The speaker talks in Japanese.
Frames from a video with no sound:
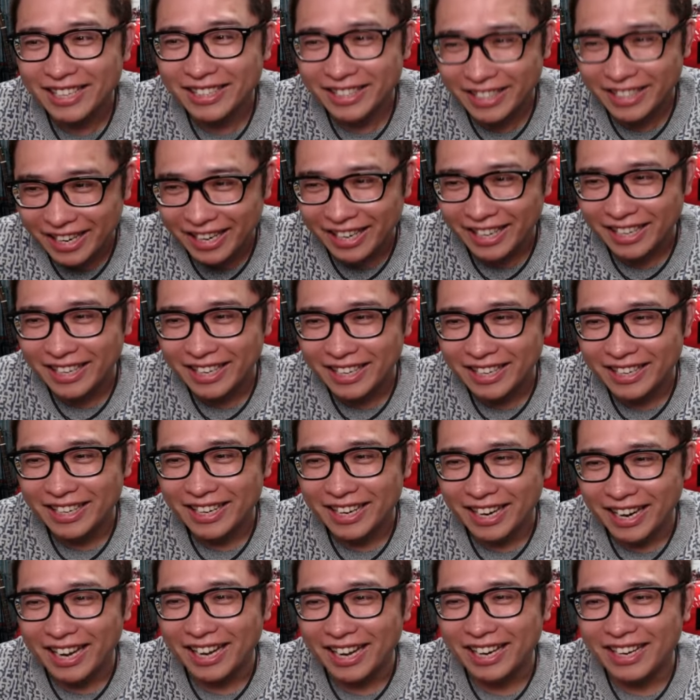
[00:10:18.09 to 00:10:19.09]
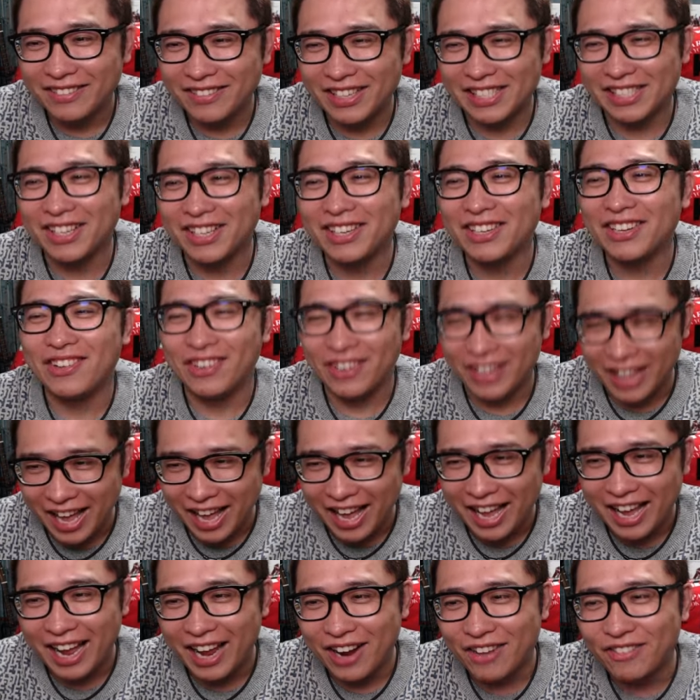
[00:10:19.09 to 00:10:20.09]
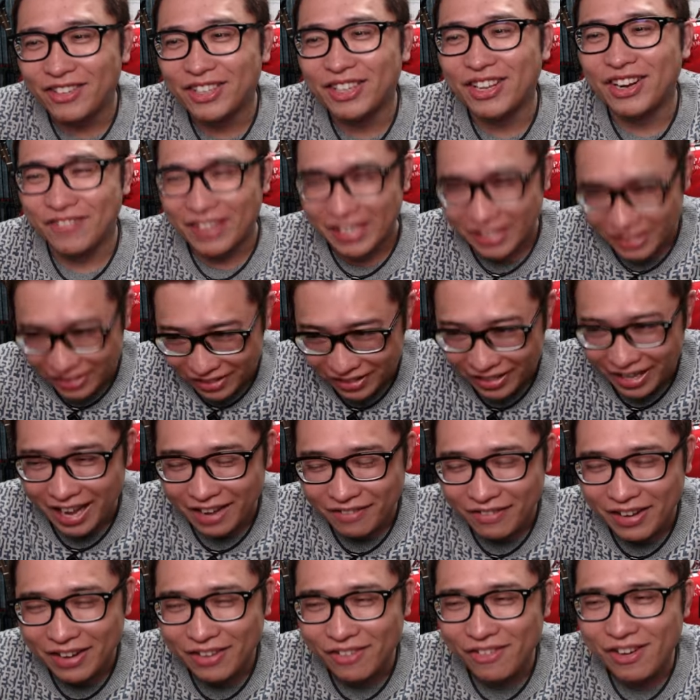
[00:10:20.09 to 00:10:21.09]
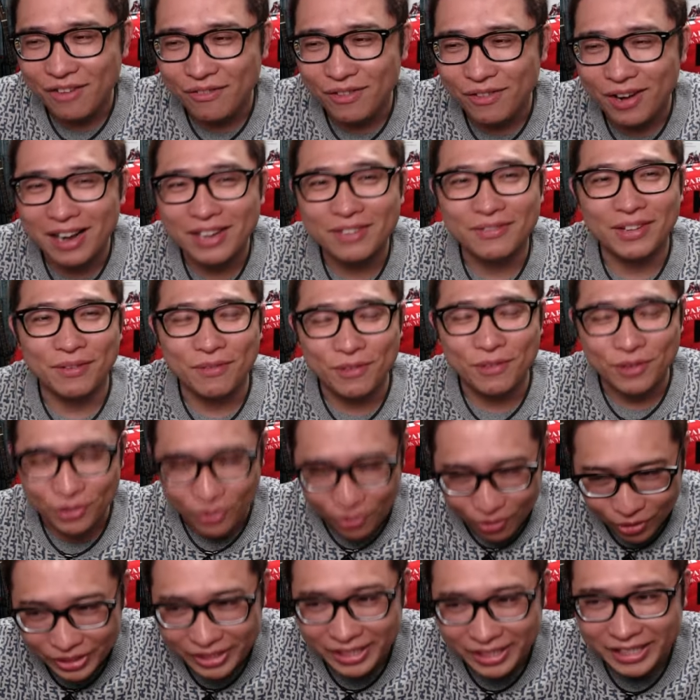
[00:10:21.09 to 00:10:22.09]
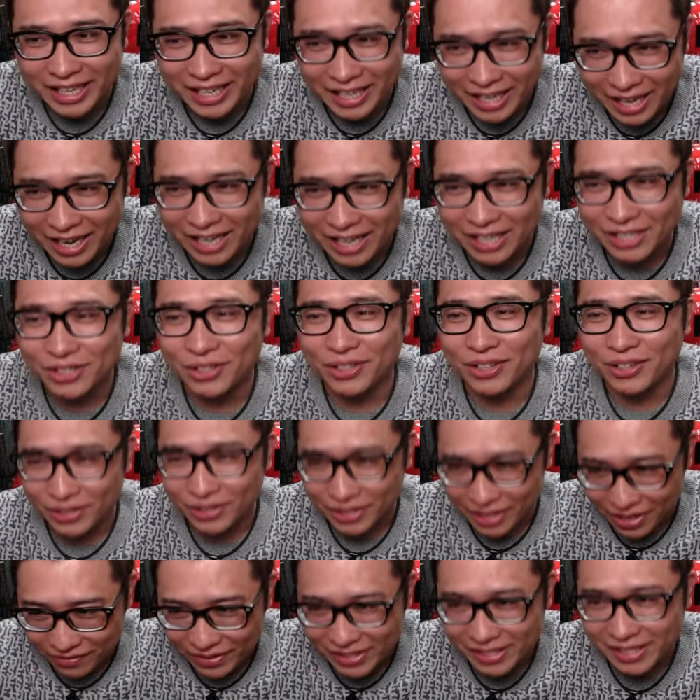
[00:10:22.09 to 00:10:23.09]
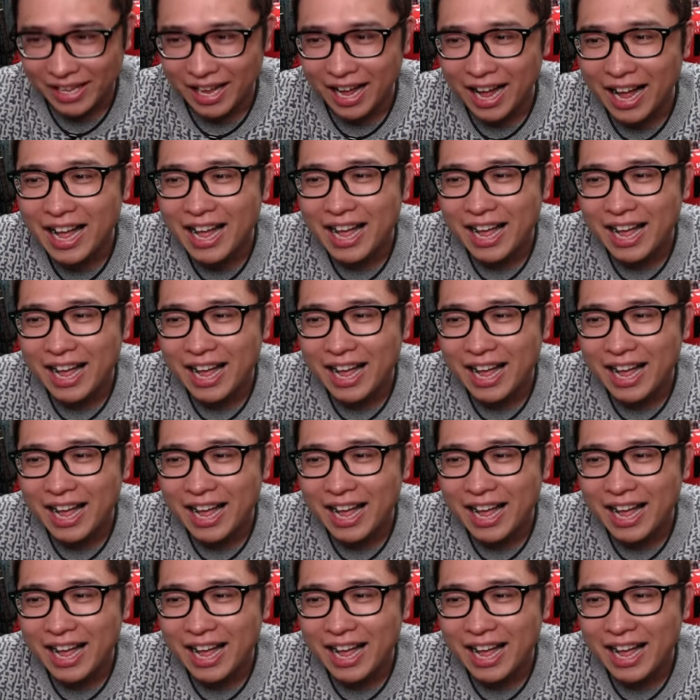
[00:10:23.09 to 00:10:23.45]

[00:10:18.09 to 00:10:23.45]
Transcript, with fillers: ね。はい。まあ、そのところで、えー、思っておりますので、まあ、ここはもうあくまで僕の個人的な感想でございますが。